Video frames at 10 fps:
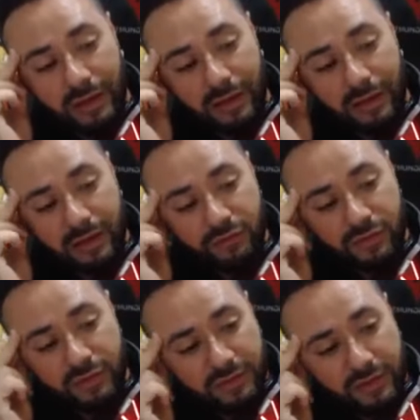a
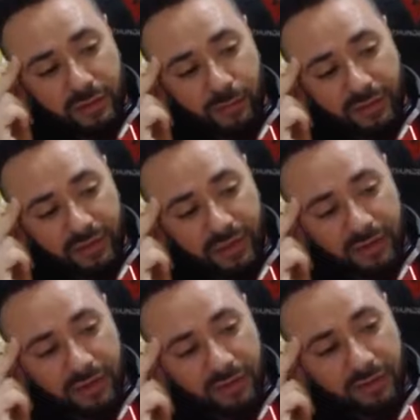live inteira
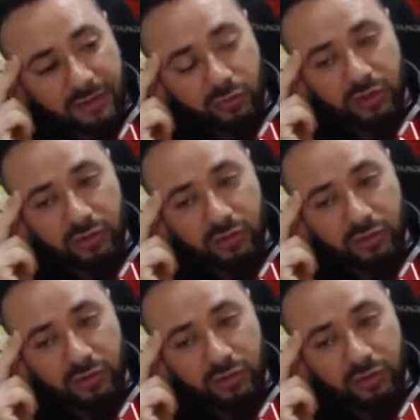passada, cadê o Zé